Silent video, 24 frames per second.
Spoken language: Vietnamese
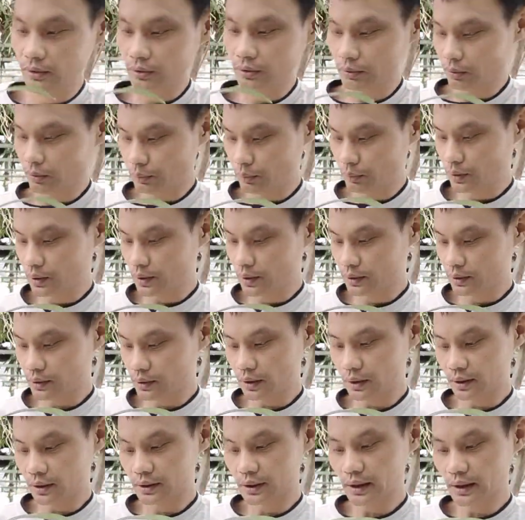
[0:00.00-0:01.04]
Có một thân rất
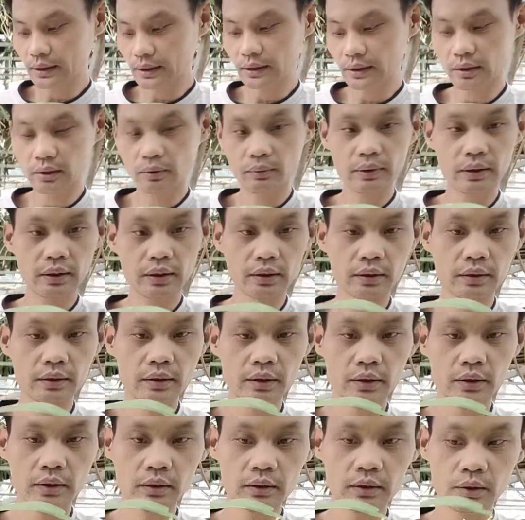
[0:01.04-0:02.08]
là xanh này các bác này.
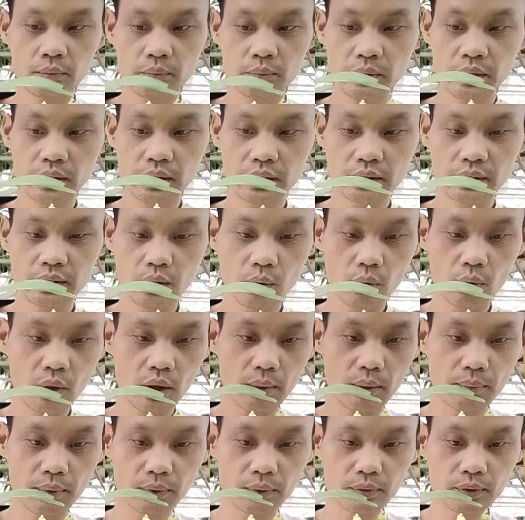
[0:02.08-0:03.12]
Không biết là ra hoa
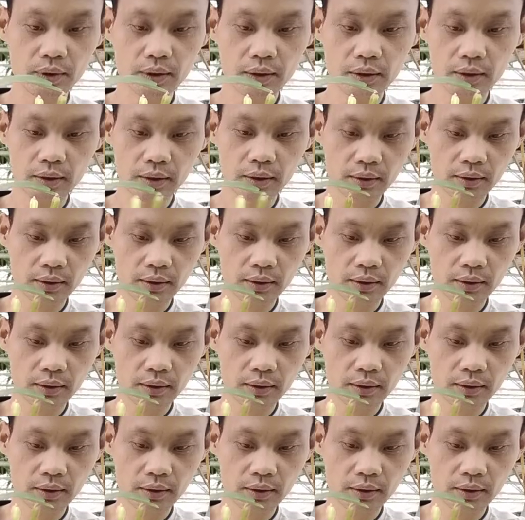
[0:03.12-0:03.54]
màu gì.